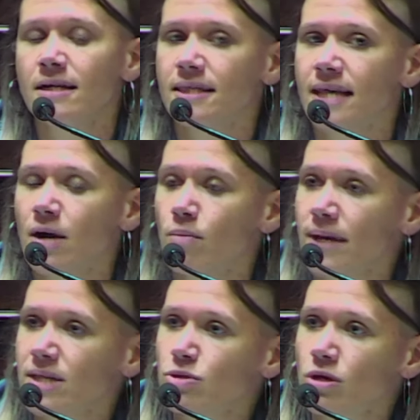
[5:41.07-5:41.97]
de
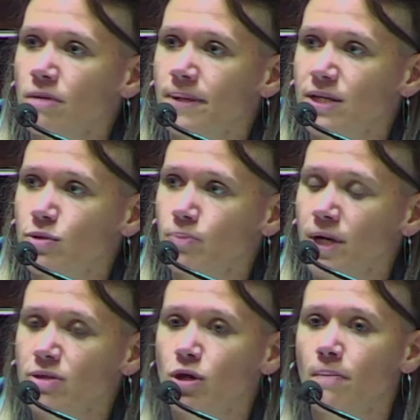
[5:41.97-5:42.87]
aumento de
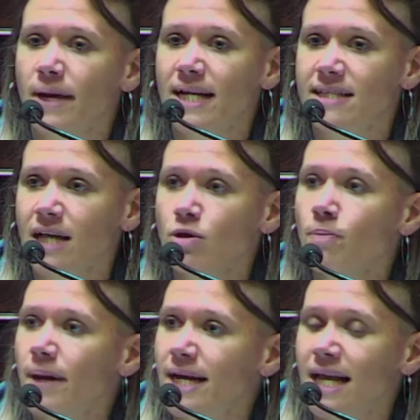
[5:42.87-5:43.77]
presupuesto para salud
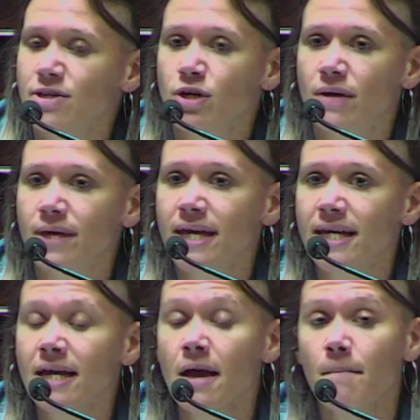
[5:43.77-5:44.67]
para el año que viene,